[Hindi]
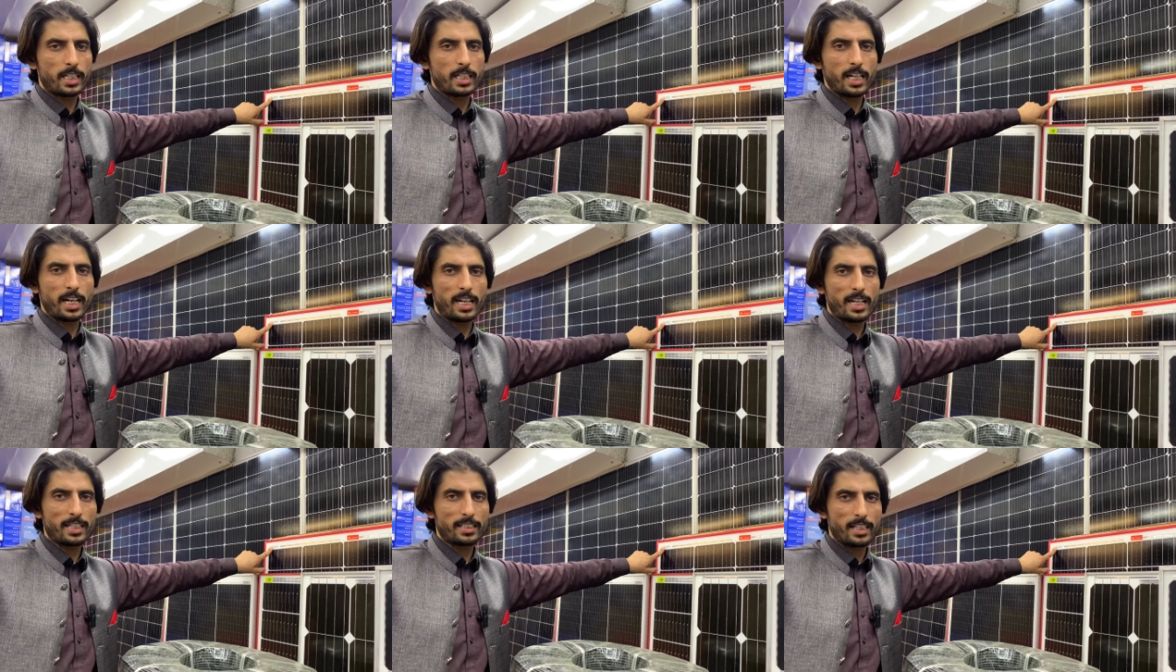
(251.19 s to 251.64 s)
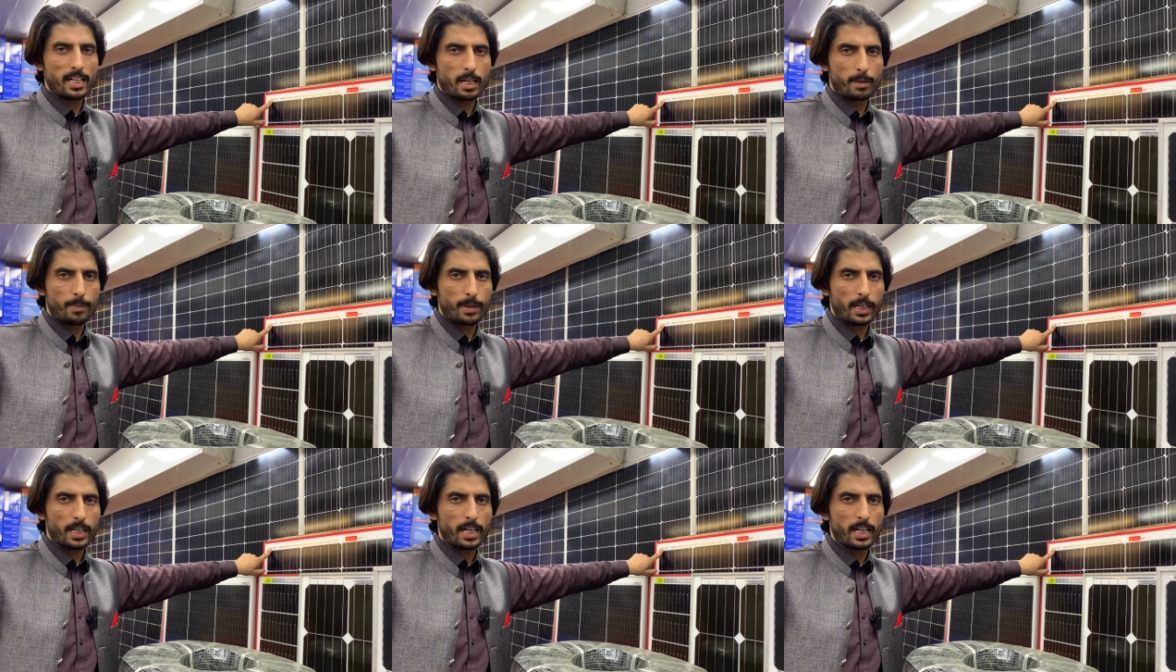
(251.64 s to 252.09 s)
अठारह हजार
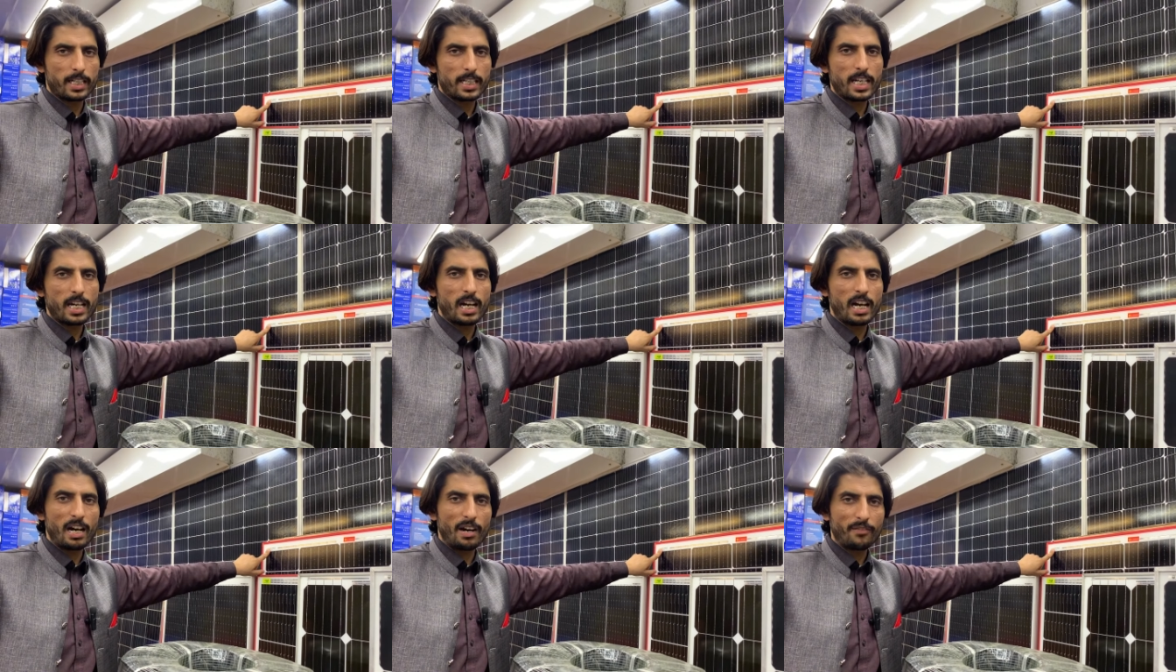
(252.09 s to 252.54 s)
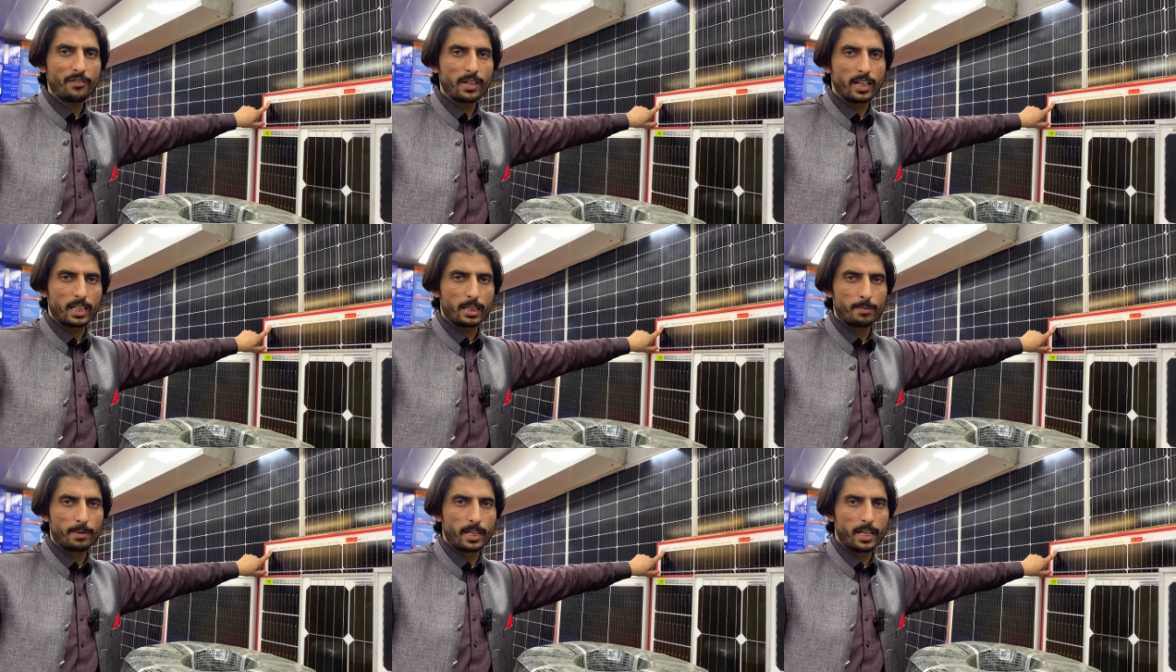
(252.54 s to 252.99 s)
रुपए का है ये हाफ
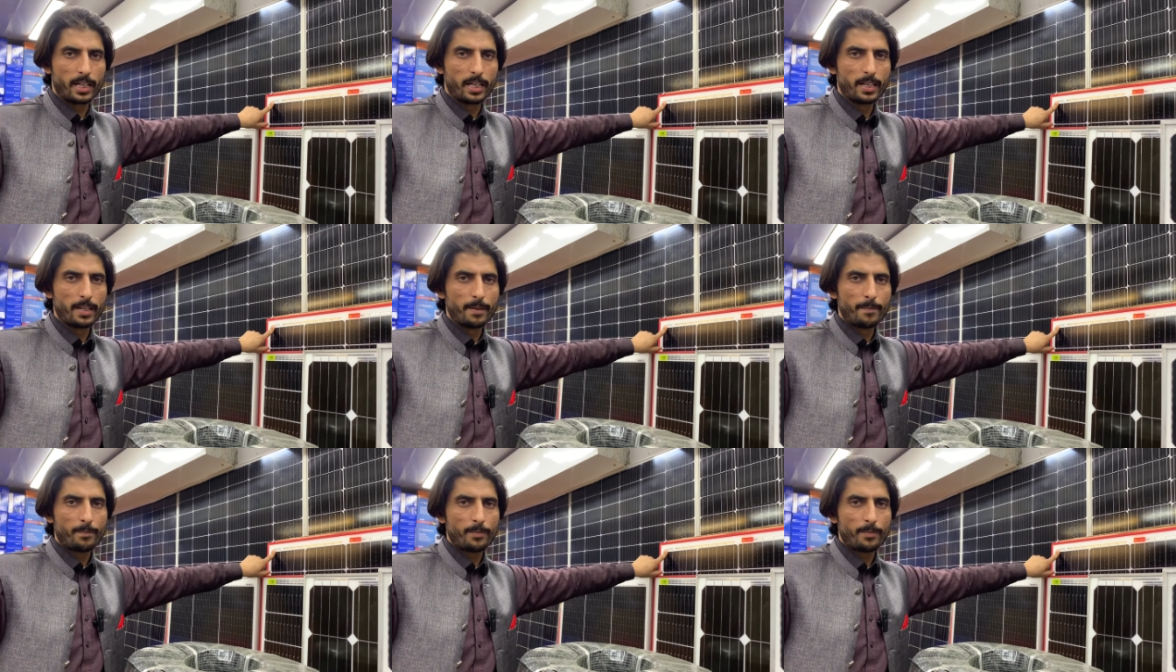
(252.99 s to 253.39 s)
कट में है